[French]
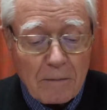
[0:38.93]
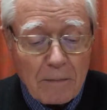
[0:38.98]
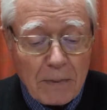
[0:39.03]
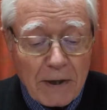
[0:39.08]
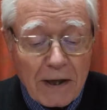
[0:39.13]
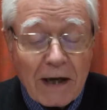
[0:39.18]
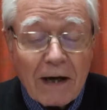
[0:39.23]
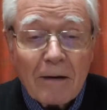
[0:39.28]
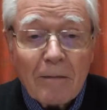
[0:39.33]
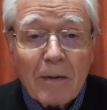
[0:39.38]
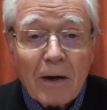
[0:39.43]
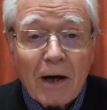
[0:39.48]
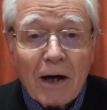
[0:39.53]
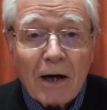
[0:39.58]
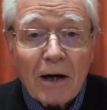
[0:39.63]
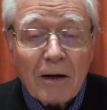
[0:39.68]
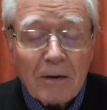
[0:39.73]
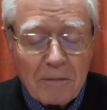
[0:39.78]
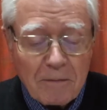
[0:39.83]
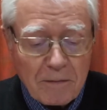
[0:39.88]
Père
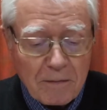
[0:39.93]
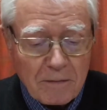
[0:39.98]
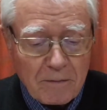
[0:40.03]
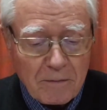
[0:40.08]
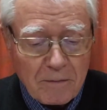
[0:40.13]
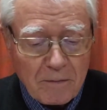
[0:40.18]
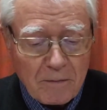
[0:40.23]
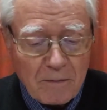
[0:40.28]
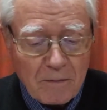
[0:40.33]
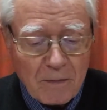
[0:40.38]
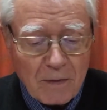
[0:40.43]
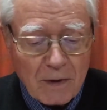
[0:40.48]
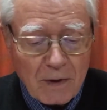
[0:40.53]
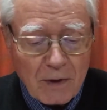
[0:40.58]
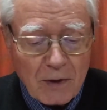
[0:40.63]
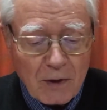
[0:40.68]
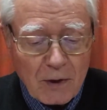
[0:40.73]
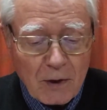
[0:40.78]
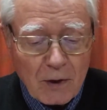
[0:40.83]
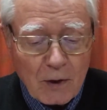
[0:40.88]
Abraham,
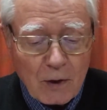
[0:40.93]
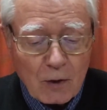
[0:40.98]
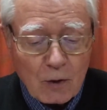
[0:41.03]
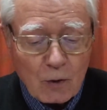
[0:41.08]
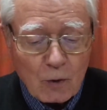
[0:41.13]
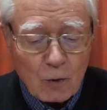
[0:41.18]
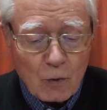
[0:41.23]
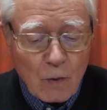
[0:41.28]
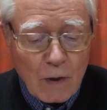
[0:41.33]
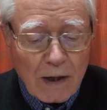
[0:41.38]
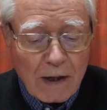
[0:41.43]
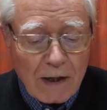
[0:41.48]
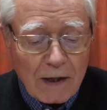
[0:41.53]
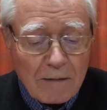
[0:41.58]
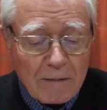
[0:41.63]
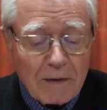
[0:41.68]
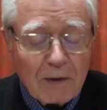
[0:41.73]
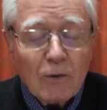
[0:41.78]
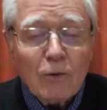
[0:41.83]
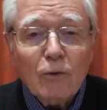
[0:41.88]
toi
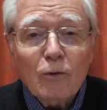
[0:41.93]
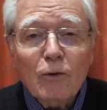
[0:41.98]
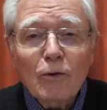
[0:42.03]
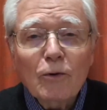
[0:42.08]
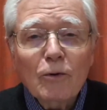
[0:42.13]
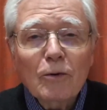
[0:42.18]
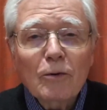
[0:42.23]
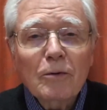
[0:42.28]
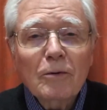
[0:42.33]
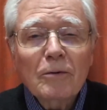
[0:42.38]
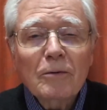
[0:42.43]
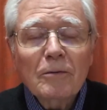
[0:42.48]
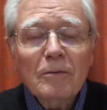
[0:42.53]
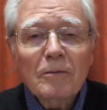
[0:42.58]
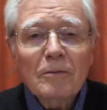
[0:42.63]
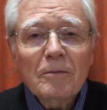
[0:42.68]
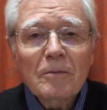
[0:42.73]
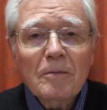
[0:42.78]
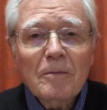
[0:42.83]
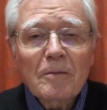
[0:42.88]
l'ami de Dieu,
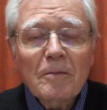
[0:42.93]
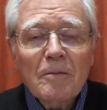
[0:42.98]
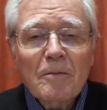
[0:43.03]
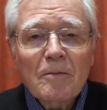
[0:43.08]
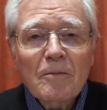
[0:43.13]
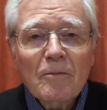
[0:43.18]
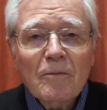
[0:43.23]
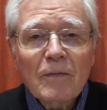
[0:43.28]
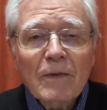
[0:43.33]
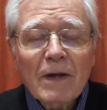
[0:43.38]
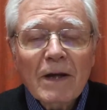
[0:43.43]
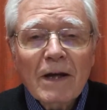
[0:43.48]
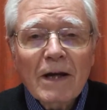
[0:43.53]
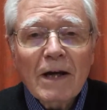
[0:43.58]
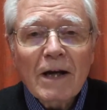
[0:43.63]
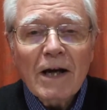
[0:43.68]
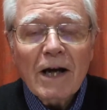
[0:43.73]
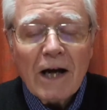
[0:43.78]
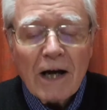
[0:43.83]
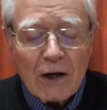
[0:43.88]

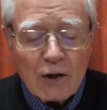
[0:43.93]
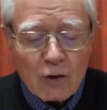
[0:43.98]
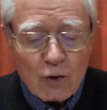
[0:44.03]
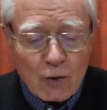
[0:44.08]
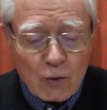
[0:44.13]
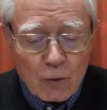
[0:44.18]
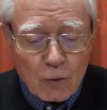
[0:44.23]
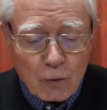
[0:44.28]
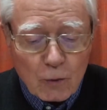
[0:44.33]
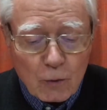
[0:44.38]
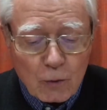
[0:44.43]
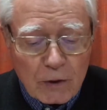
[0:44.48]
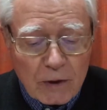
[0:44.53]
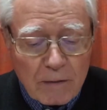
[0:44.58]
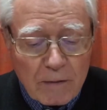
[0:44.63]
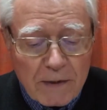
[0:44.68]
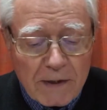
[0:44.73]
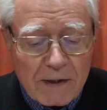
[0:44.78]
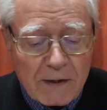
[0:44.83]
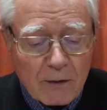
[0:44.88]
un jour tu t'es
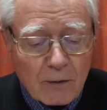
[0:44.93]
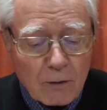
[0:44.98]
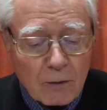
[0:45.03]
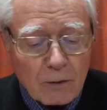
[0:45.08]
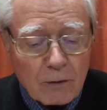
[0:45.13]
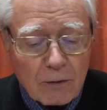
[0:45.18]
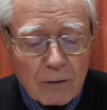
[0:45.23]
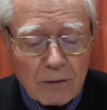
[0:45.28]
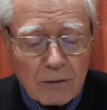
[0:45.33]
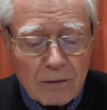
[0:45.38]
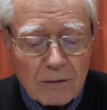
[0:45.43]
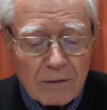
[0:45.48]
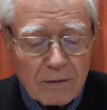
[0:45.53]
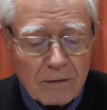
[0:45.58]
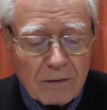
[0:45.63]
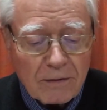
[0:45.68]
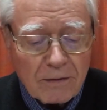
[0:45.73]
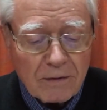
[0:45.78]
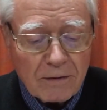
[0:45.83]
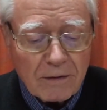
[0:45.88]
mis en route.
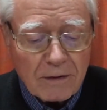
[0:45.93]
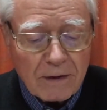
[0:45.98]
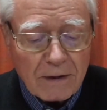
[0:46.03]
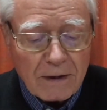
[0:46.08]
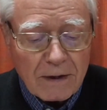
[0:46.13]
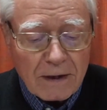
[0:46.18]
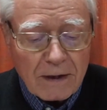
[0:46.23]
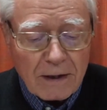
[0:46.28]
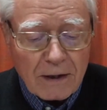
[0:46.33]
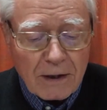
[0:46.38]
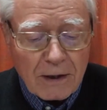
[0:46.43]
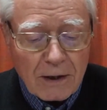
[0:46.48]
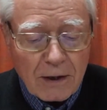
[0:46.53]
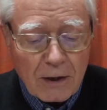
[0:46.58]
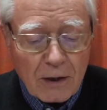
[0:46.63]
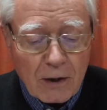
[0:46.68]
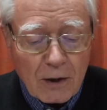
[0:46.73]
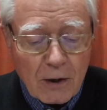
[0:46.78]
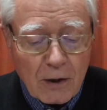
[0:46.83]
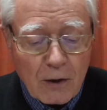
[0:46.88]

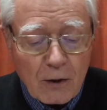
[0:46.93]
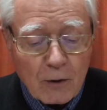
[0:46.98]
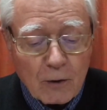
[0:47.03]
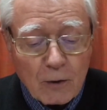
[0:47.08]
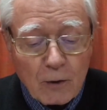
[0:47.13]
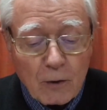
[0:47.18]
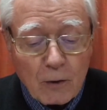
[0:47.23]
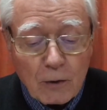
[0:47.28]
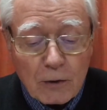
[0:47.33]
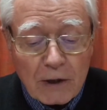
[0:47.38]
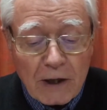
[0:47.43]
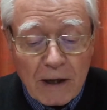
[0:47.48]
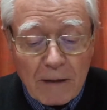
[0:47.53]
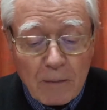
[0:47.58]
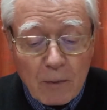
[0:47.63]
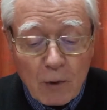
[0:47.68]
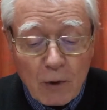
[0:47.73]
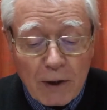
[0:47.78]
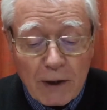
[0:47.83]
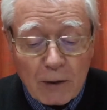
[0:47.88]
Quand Dieu t'a
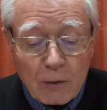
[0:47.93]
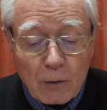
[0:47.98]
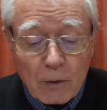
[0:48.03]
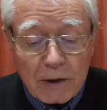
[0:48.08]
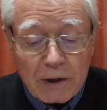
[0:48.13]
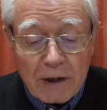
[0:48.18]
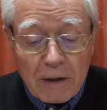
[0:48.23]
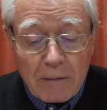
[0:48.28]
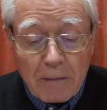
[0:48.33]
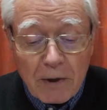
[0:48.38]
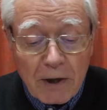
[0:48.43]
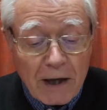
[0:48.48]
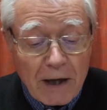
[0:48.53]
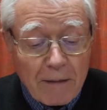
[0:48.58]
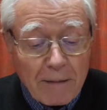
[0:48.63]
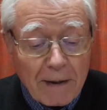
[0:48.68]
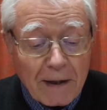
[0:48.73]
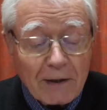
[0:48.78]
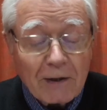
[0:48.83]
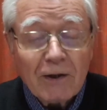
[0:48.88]
appelé, tu étais prêt
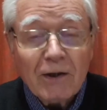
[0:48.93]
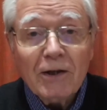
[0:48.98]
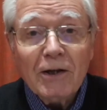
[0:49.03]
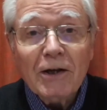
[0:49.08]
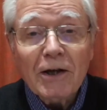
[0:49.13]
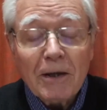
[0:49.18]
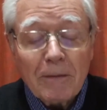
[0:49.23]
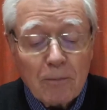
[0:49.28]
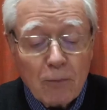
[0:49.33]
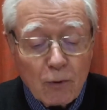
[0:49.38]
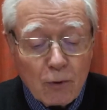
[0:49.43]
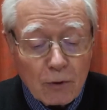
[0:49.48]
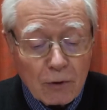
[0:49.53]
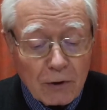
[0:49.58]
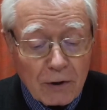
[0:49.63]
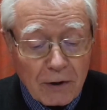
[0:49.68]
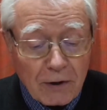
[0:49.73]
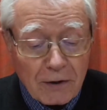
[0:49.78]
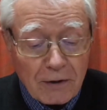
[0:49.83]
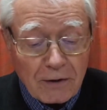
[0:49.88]
à partir et
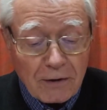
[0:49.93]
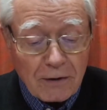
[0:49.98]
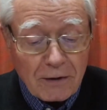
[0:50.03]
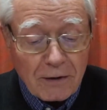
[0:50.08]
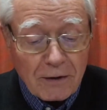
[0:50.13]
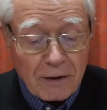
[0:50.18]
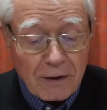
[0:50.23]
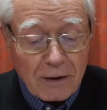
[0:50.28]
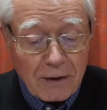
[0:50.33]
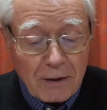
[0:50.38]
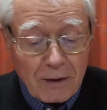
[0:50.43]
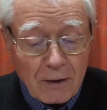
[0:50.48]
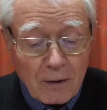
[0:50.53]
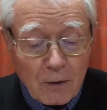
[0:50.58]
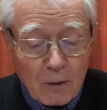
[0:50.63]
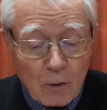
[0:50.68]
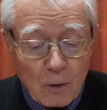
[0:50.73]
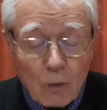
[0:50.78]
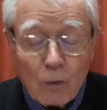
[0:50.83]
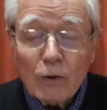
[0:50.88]
pourtant
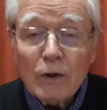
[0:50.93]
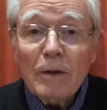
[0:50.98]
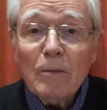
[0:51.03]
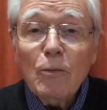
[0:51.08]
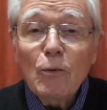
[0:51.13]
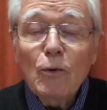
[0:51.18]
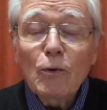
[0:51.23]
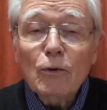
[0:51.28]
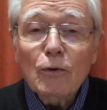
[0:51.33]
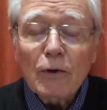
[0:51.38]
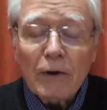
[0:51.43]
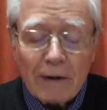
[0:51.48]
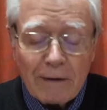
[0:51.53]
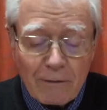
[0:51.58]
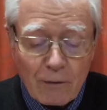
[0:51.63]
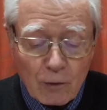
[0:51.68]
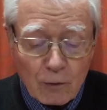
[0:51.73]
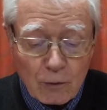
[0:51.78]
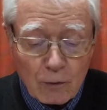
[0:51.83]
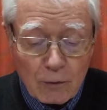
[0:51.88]
au début de ton
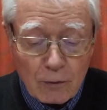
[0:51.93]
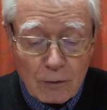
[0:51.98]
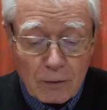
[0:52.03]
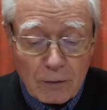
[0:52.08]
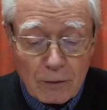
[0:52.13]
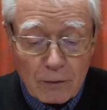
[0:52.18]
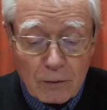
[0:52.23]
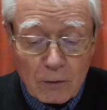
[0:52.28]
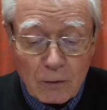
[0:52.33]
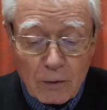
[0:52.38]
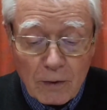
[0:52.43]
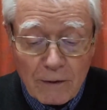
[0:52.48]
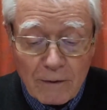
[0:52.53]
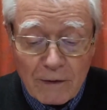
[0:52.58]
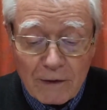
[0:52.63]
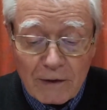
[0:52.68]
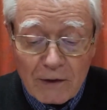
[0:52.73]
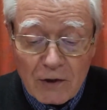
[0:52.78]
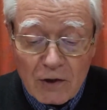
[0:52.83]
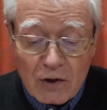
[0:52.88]
aventure, tu
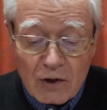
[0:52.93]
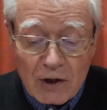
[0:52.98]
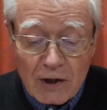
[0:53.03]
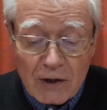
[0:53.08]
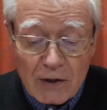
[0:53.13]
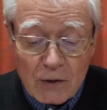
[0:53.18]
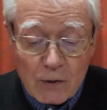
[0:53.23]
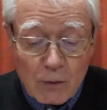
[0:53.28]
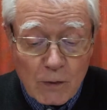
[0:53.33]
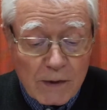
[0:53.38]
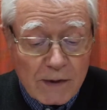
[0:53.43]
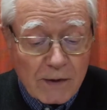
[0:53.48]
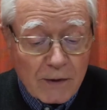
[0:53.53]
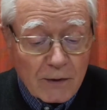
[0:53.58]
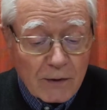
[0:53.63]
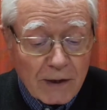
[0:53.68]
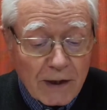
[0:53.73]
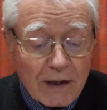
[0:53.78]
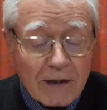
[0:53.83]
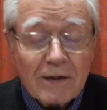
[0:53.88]
avais déjà
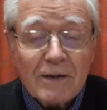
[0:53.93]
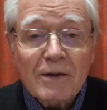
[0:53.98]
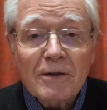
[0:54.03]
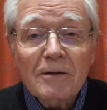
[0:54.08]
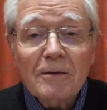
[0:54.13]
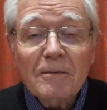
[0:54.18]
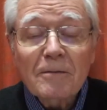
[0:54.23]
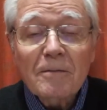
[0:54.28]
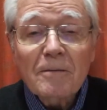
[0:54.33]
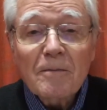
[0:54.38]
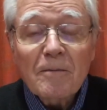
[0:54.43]
75 ans.